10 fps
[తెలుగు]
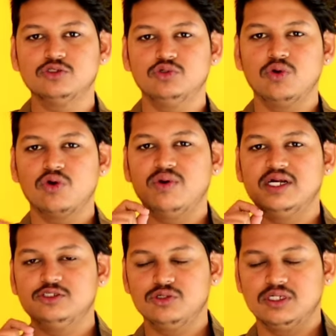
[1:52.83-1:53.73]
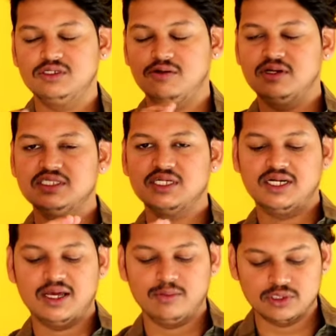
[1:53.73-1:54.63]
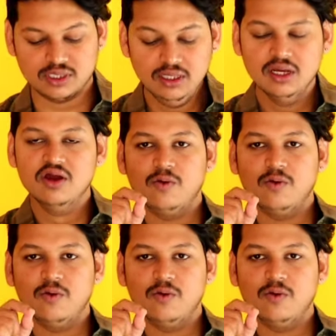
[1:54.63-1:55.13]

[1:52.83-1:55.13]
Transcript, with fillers: షూ ఒక వైట్ షూ వేసినామంటే సెట్ అయిపోతుంది